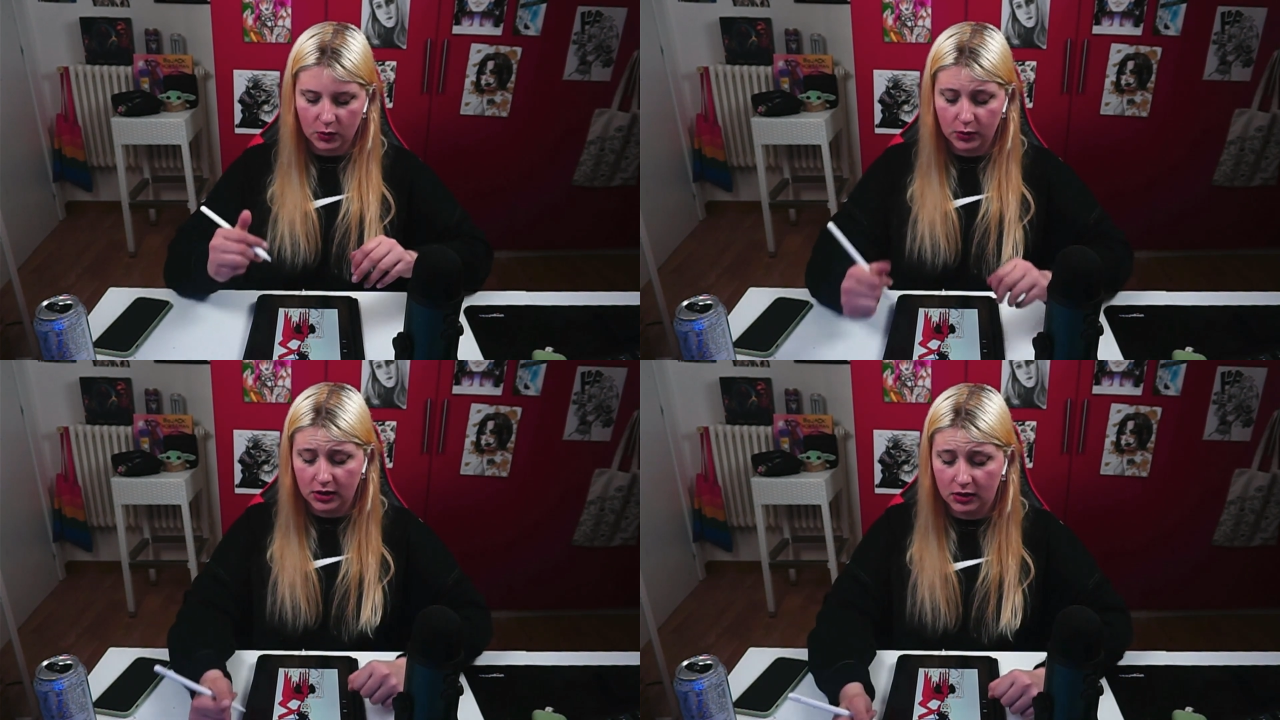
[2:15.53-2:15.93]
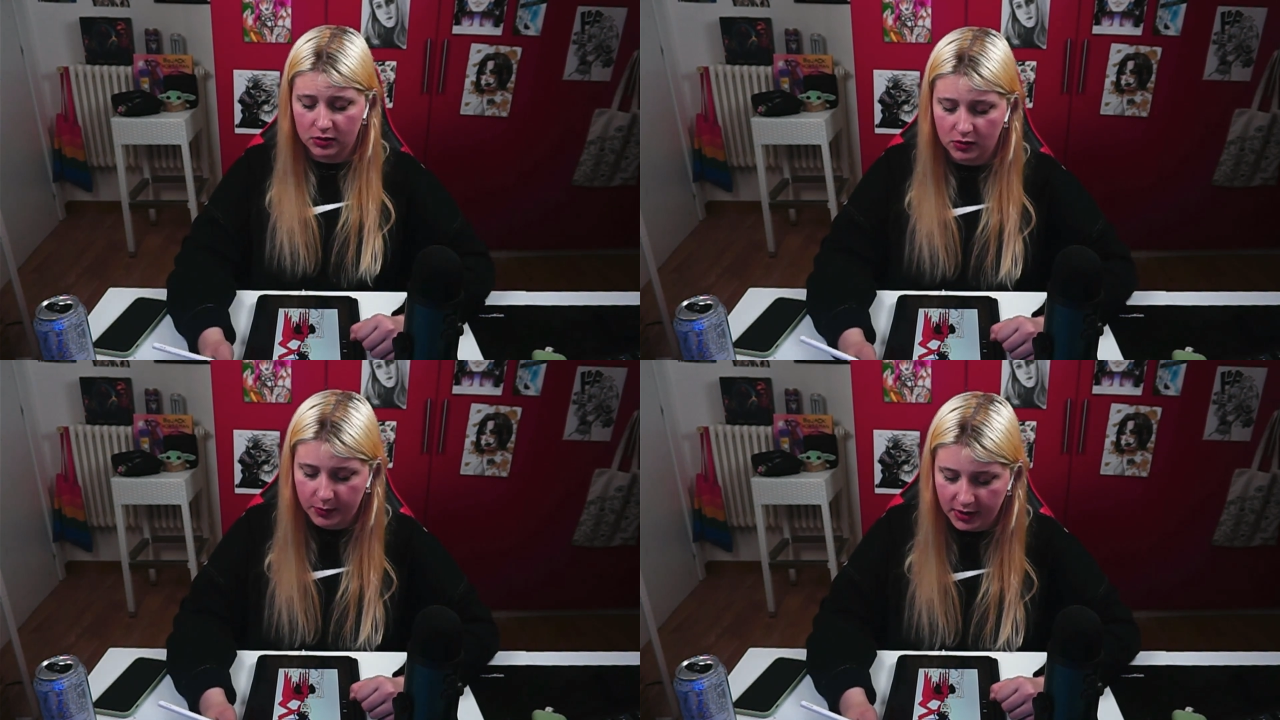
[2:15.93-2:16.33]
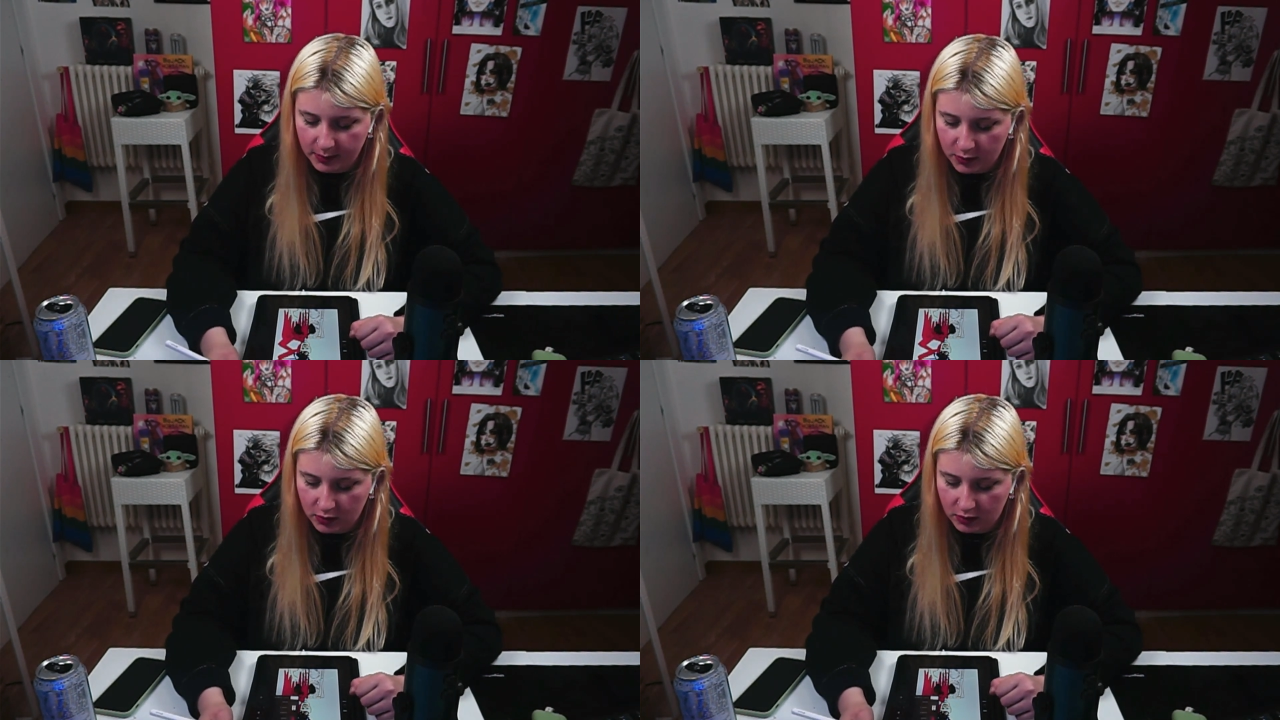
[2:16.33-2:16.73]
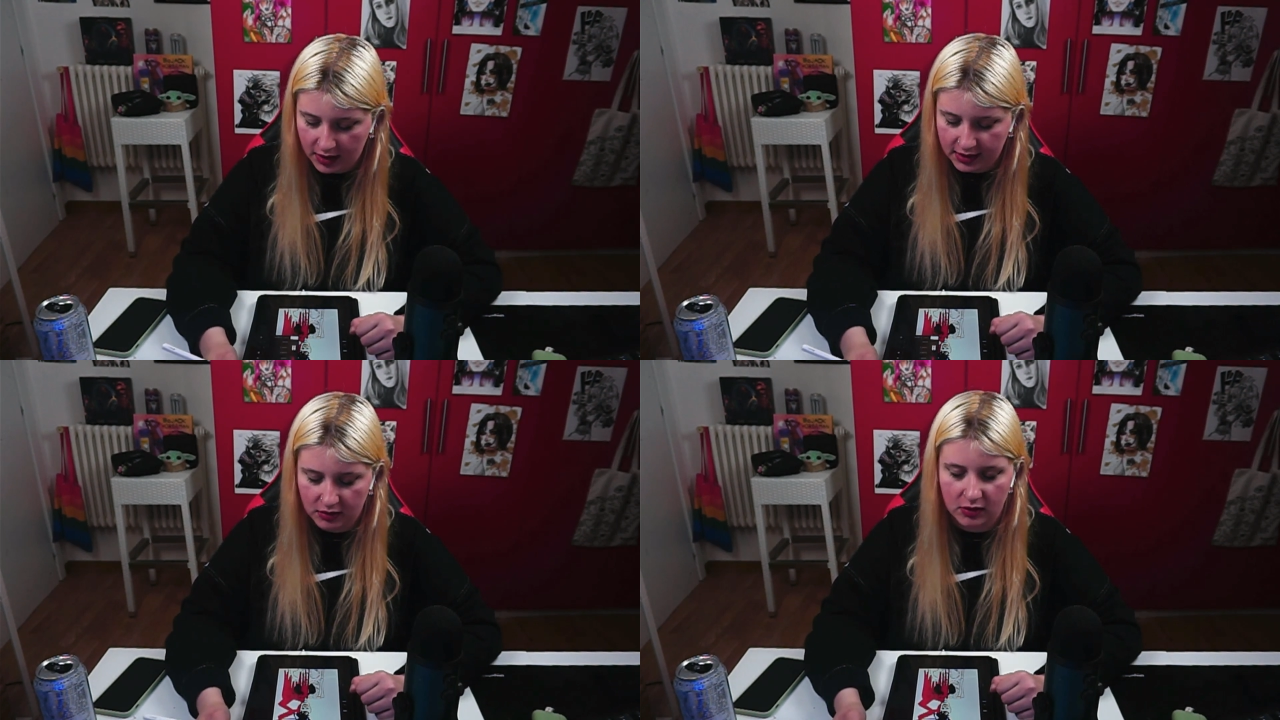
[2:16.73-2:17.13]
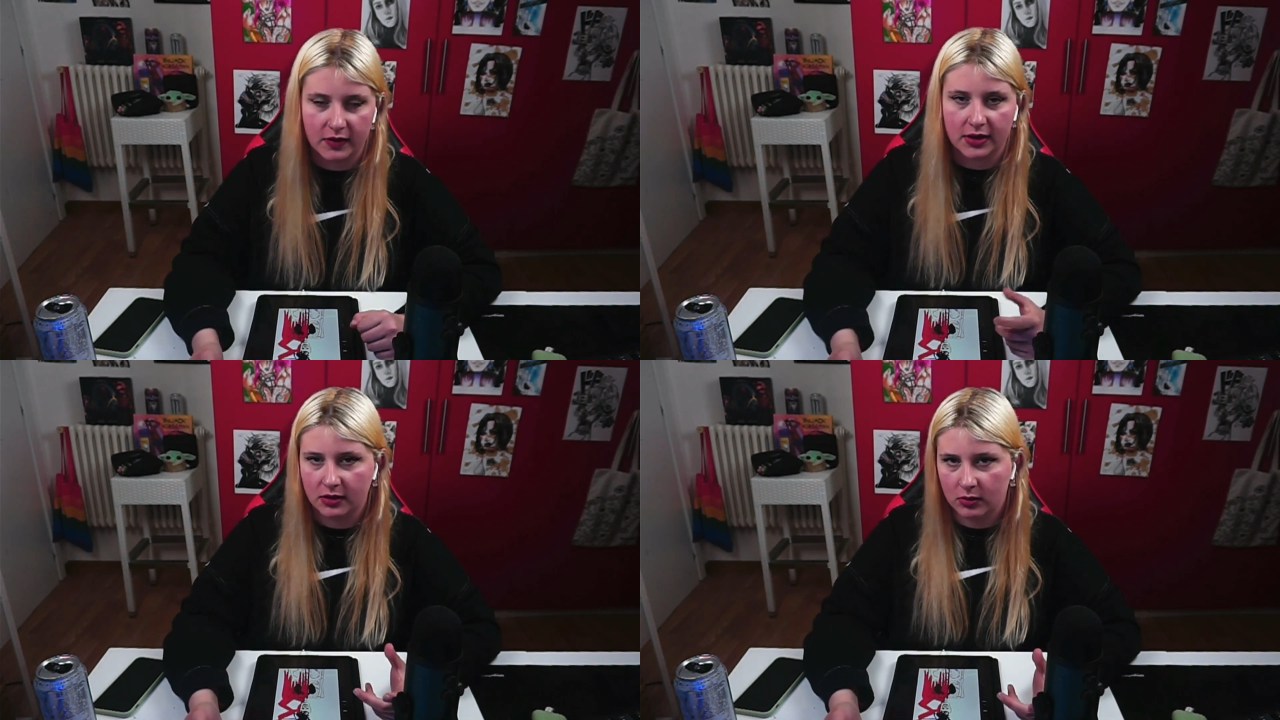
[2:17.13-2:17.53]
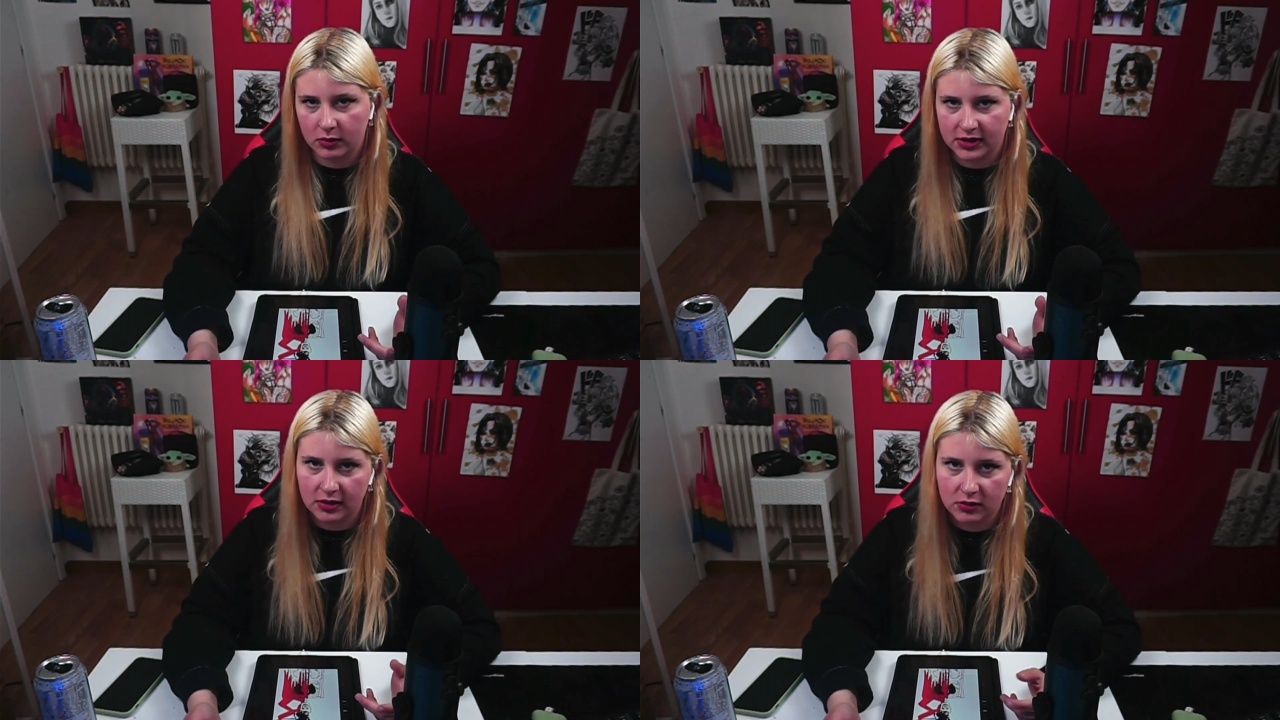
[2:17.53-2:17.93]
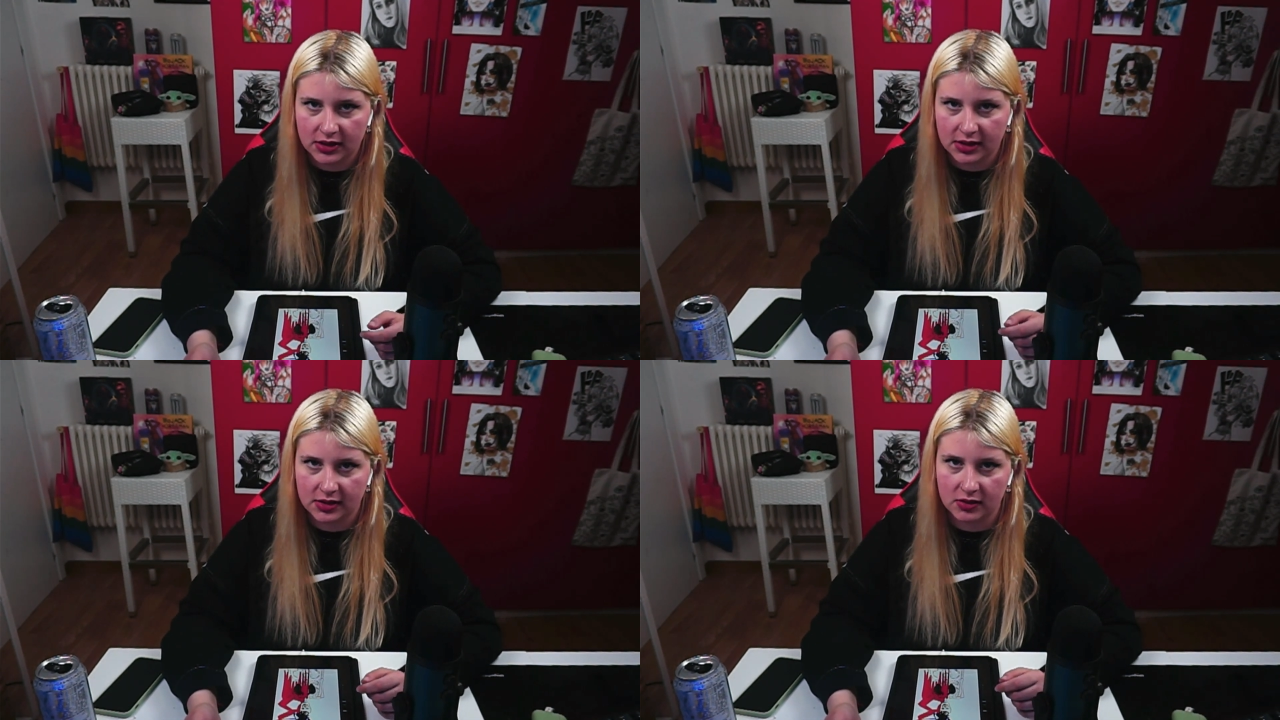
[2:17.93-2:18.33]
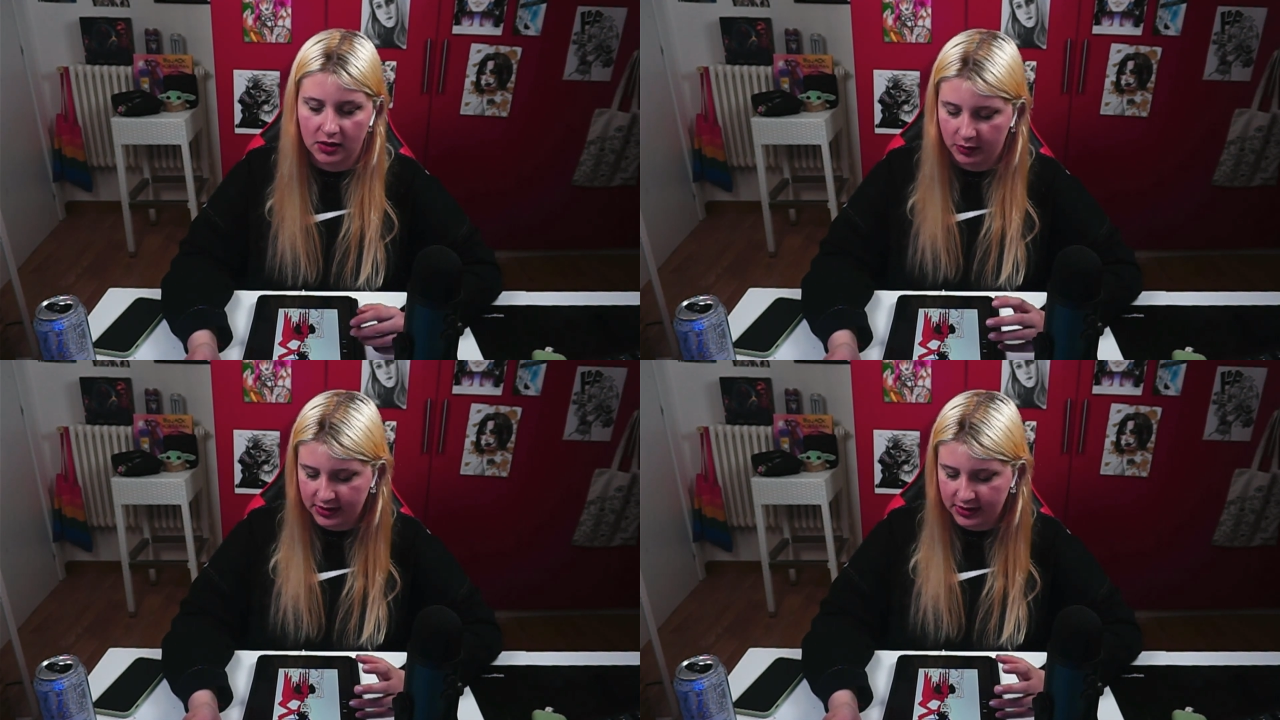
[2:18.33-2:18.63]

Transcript: Quindi lo scopriremo andando avanti con questa illustrazione.